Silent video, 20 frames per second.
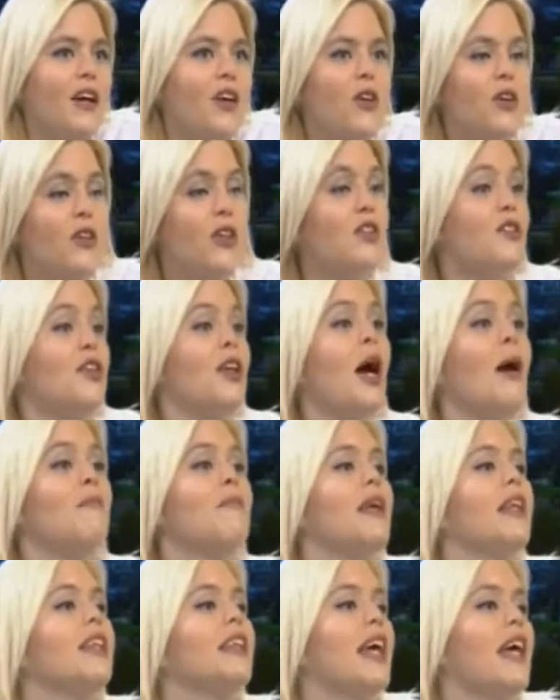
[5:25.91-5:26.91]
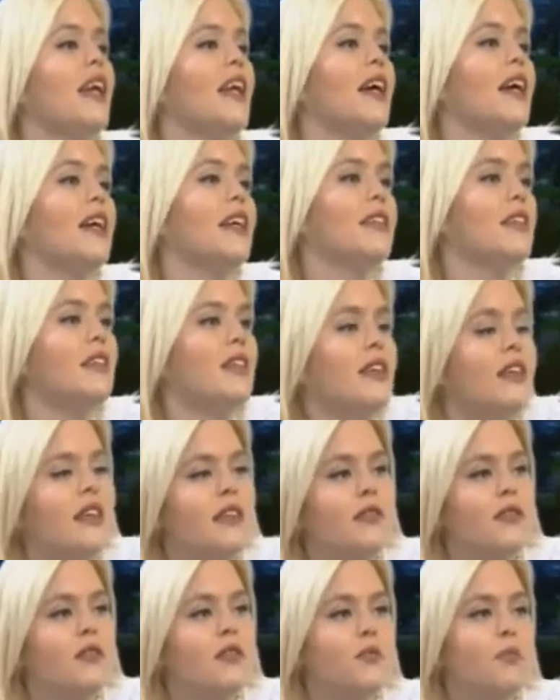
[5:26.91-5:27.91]
condiciones ambientales que
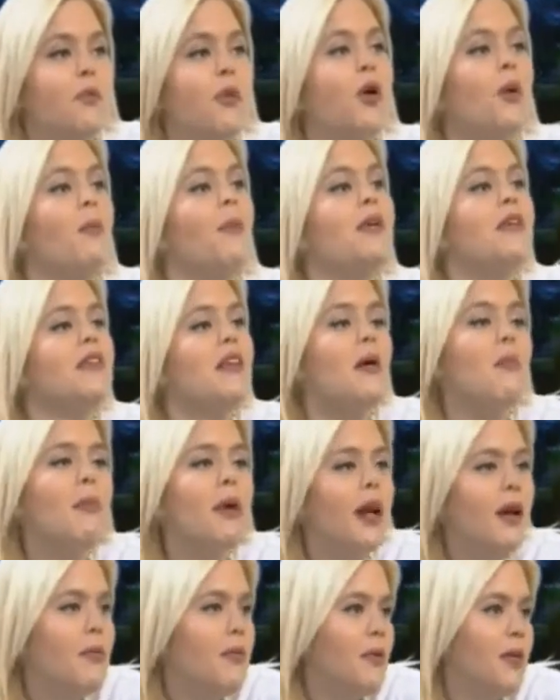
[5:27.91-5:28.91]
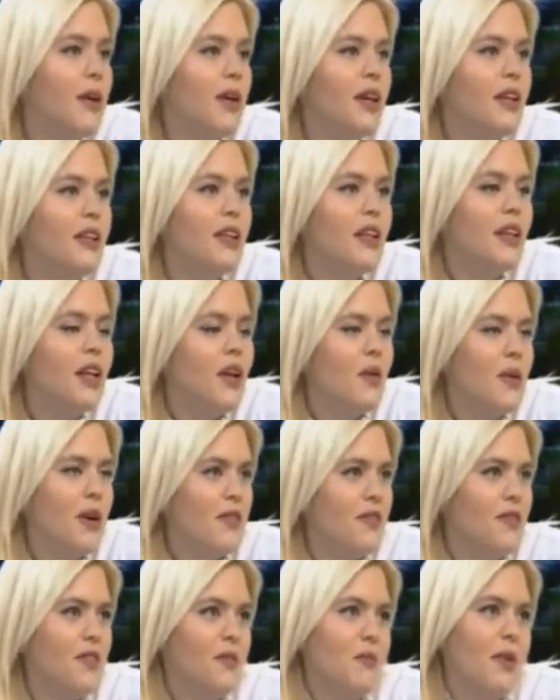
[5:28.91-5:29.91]
están propicias para poder tener
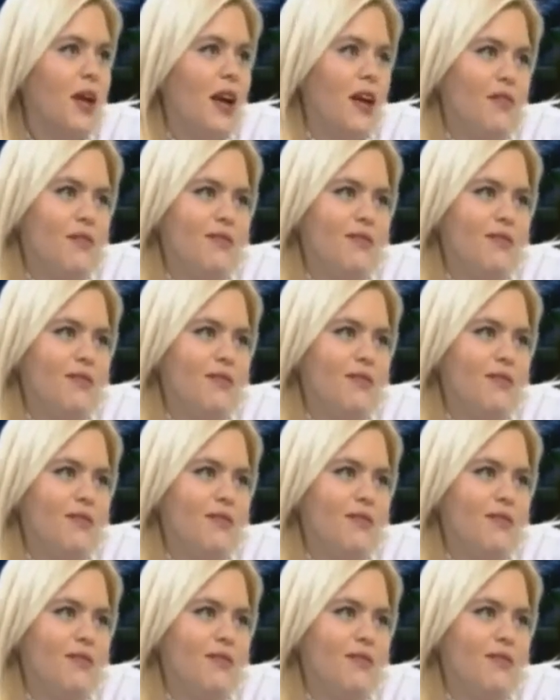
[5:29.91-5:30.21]
una enfermedad.